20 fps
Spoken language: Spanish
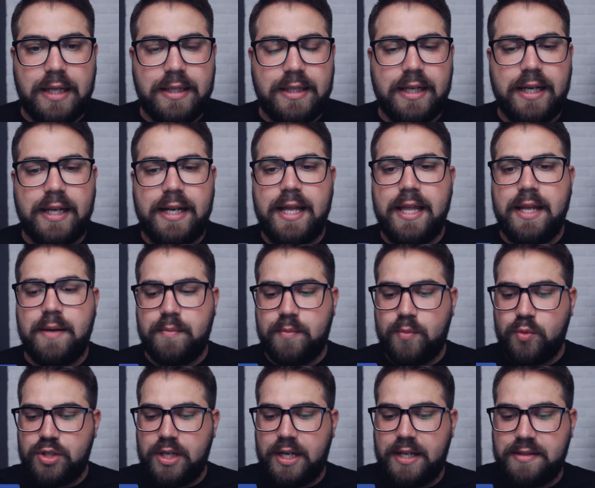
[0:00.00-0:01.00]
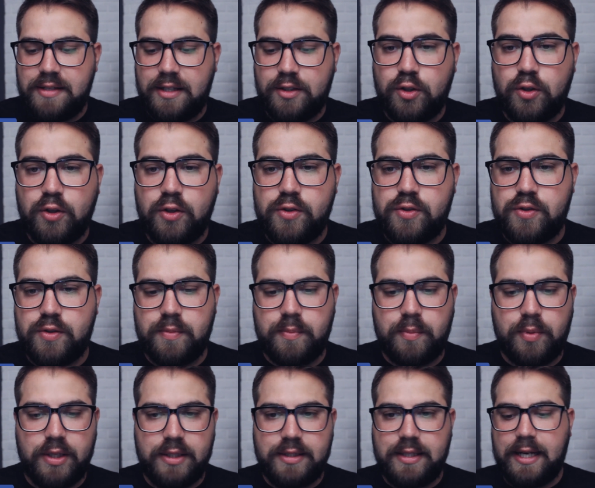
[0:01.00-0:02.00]
antes que nada, muchas gracias a todos
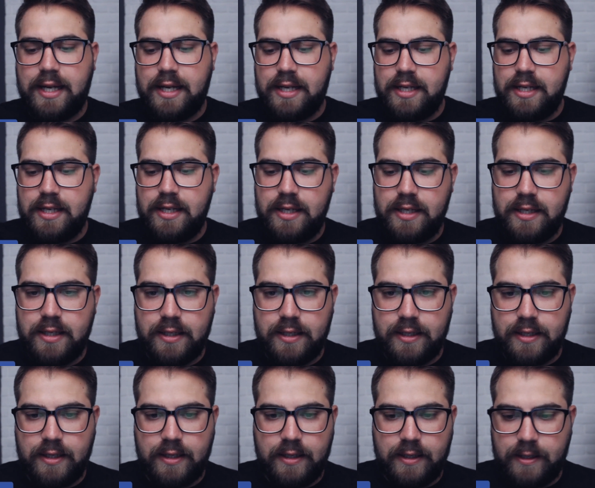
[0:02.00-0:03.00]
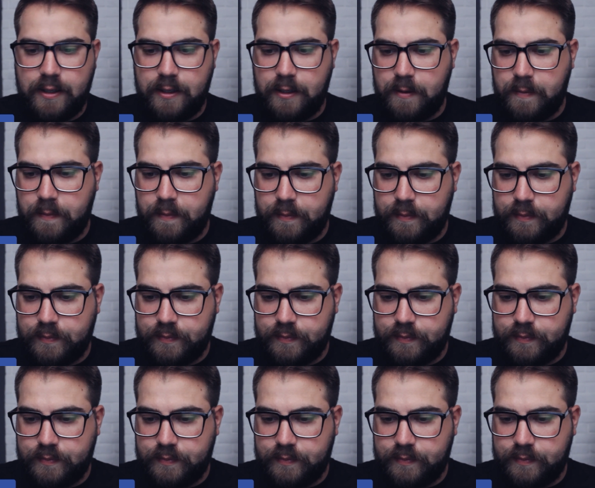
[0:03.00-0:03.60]
por estar ahí. Eh,